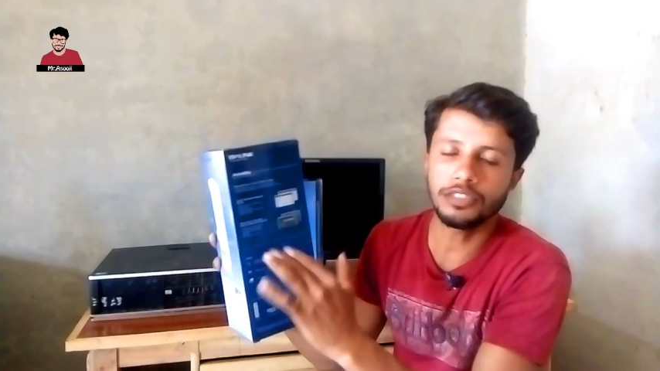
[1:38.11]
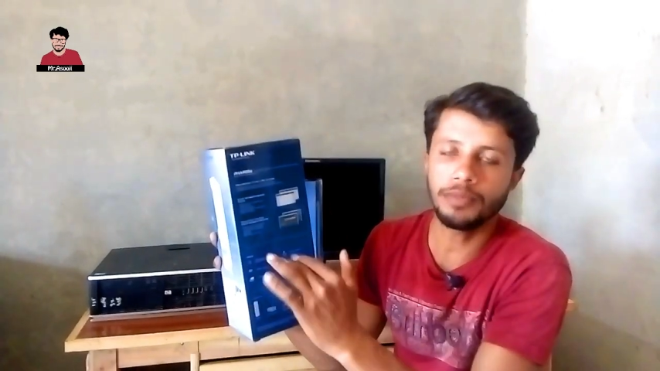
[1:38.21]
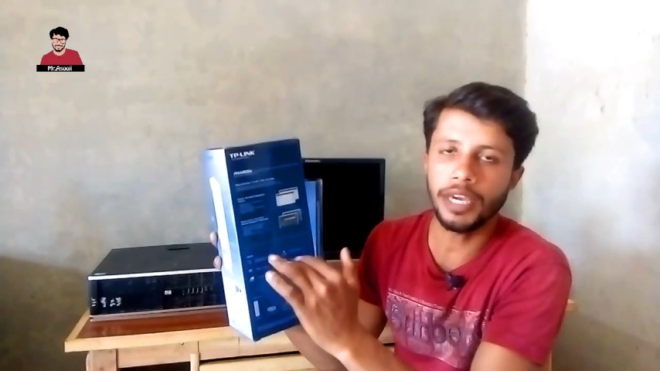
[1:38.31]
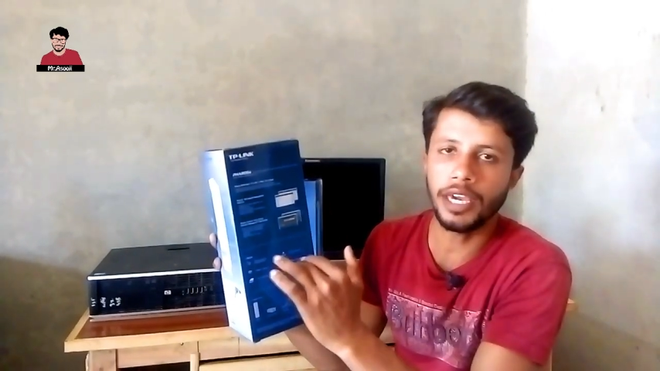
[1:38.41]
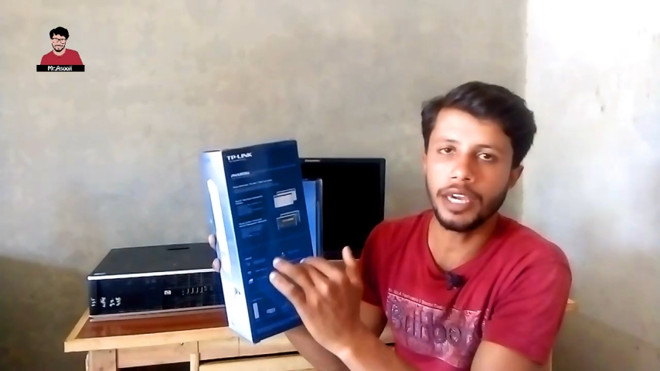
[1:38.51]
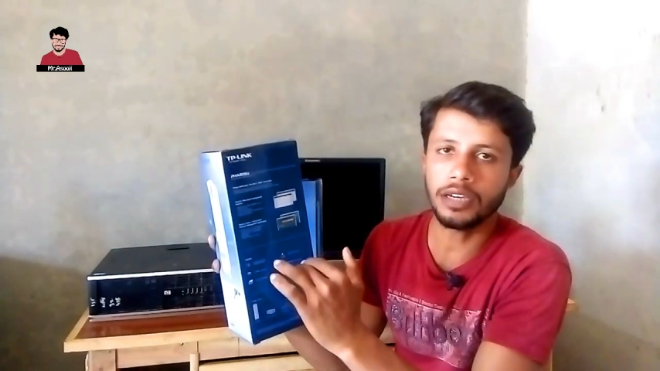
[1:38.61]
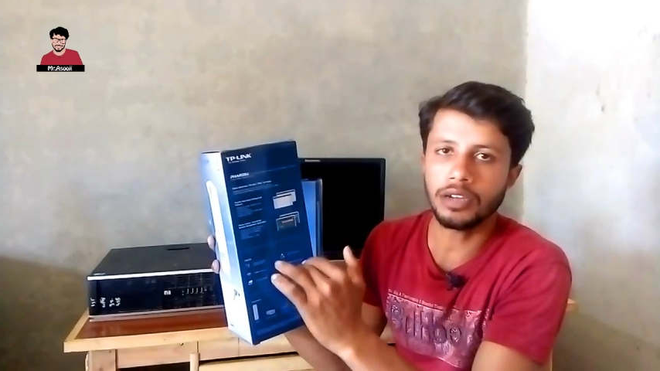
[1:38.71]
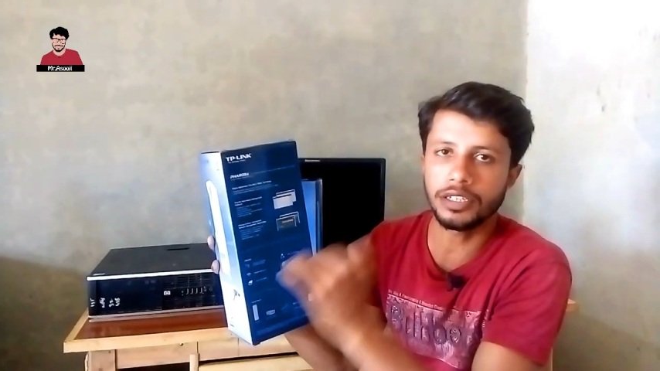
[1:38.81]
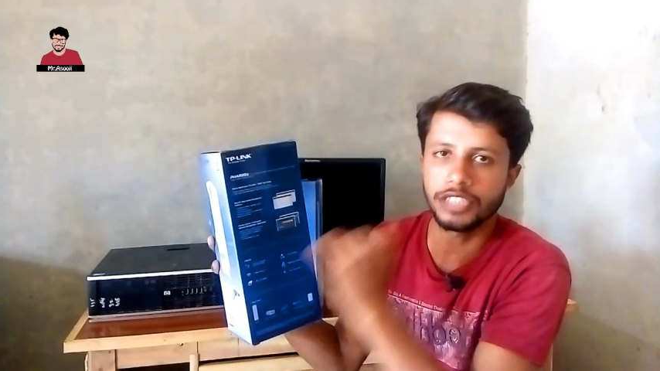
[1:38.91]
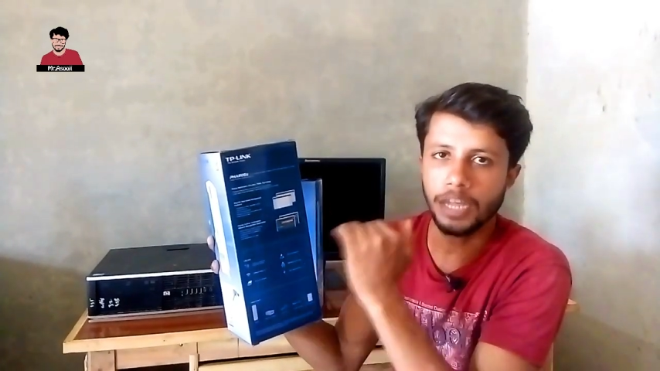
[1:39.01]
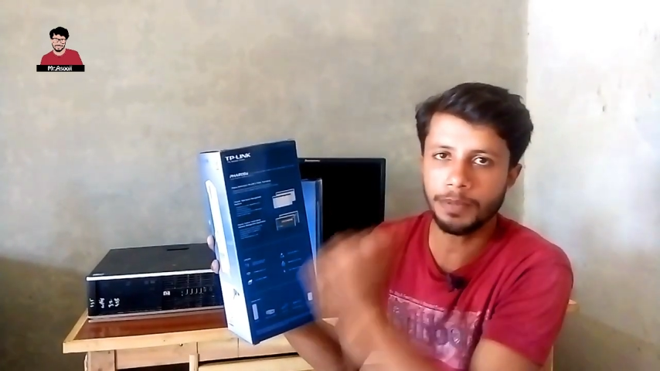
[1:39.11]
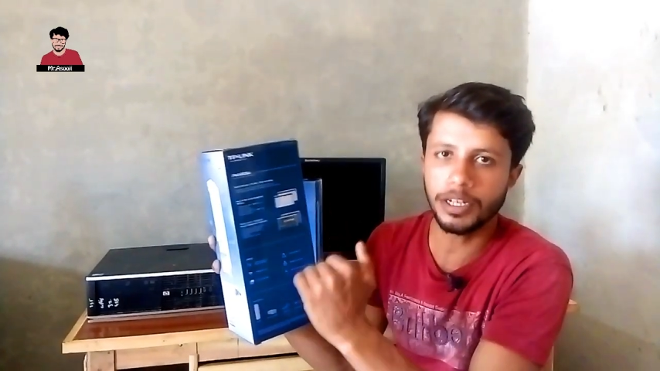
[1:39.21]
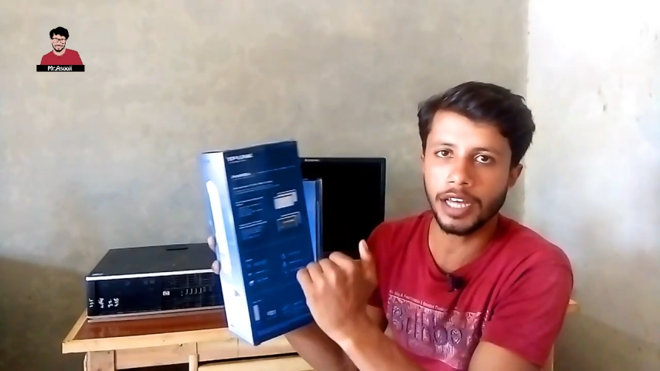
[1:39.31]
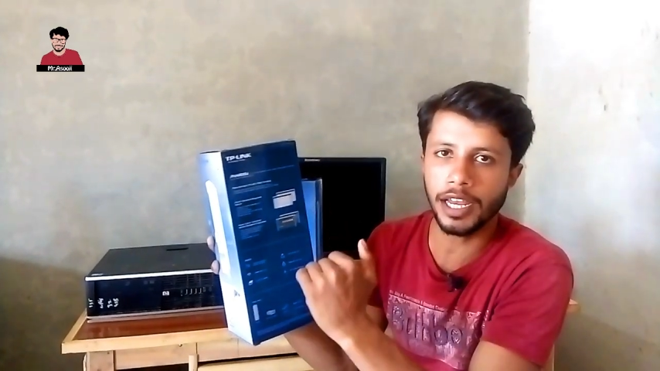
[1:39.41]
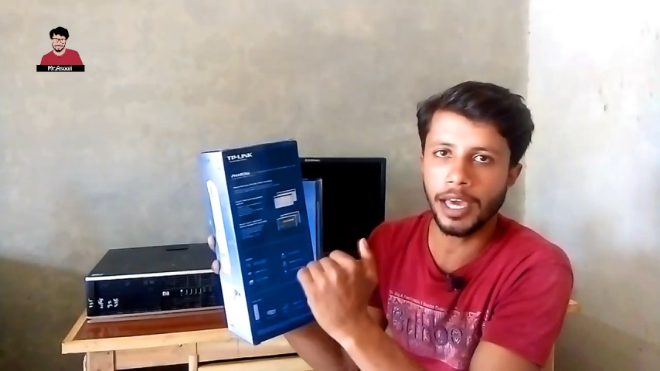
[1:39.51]
इसमें एक
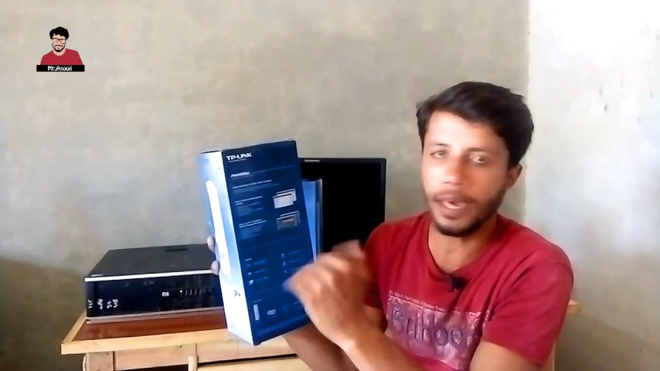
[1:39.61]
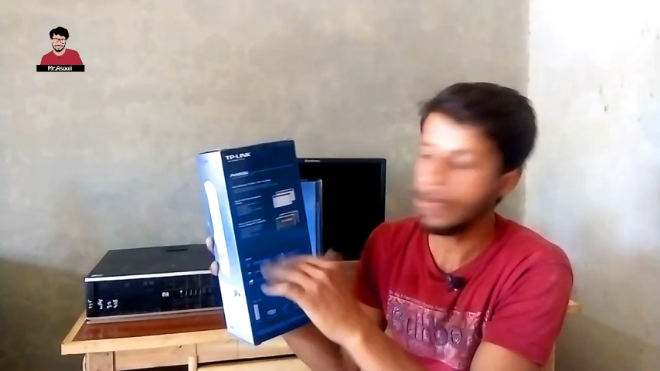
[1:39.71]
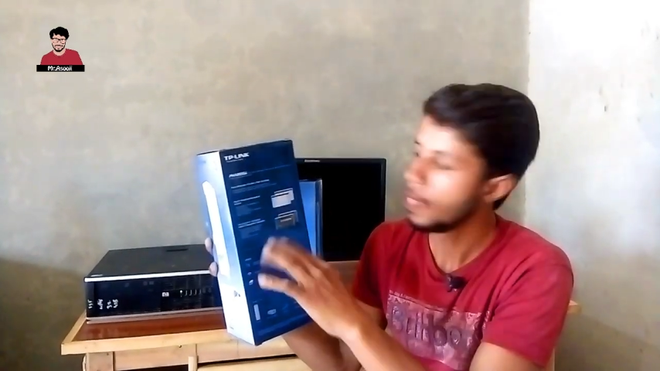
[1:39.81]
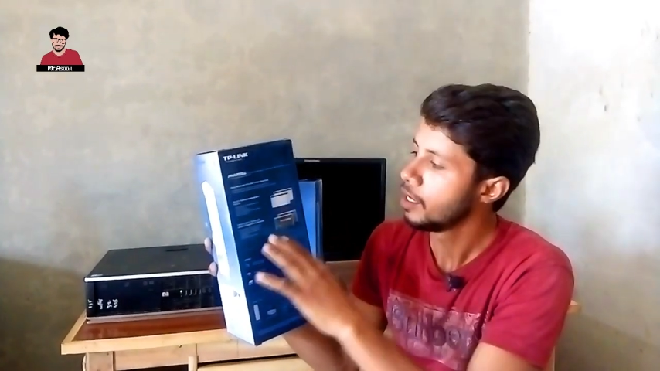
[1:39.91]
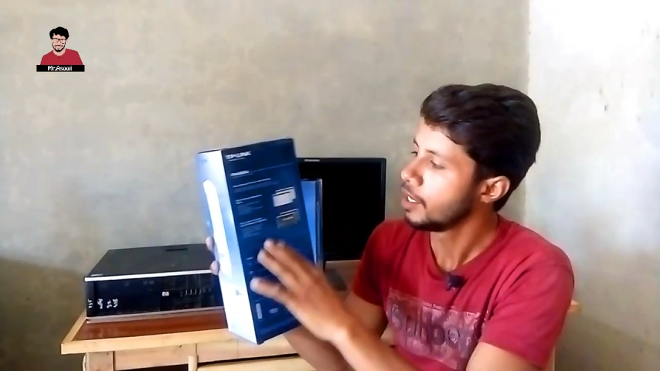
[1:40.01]
कंसेप्ट डाला है